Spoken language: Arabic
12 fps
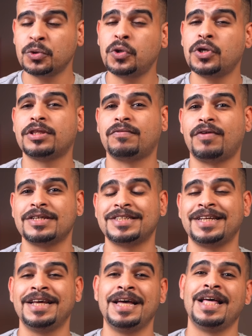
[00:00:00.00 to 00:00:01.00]
كل
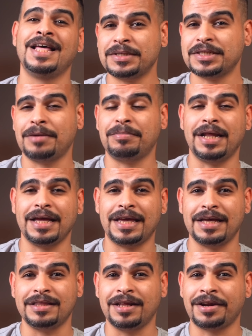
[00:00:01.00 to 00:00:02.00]
التفاصيل بس قبل
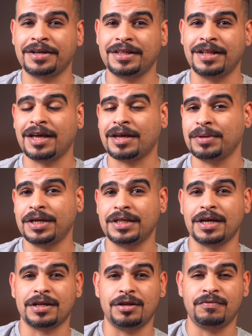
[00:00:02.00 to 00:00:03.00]
اكيد نريد لايك من
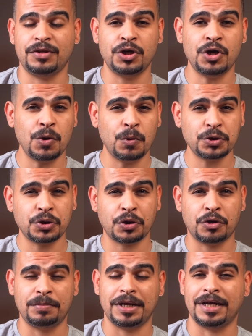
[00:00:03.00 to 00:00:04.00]
ايدك للفيديو
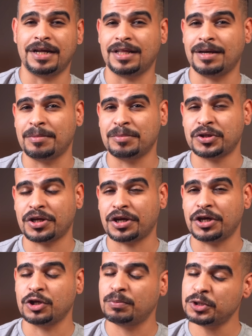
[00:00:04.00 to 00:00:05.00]
واشتركوا بالقناه دائما
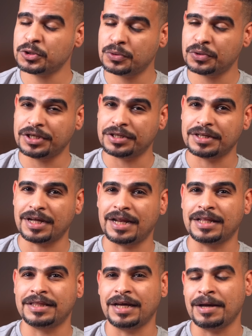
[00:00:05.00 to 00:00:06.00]
مشتركين ومشكورين على
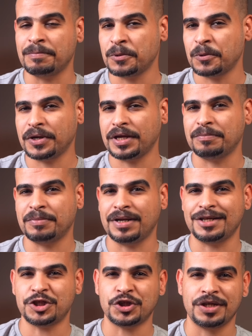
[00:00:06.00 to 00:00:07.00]
الدعم يلا
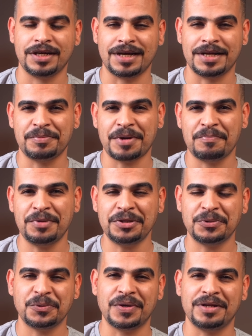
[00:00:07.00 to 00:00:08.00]
نبلش انا محمد
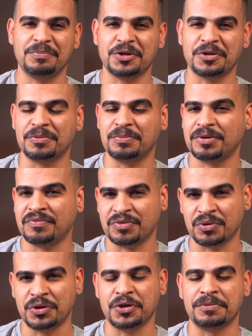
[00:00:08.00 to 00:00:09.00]
واهلا بكم في
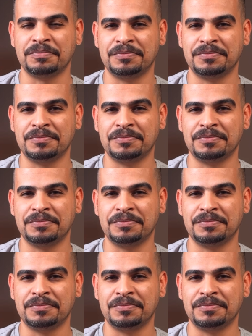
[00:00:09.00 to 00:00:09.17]
فيديو اليوم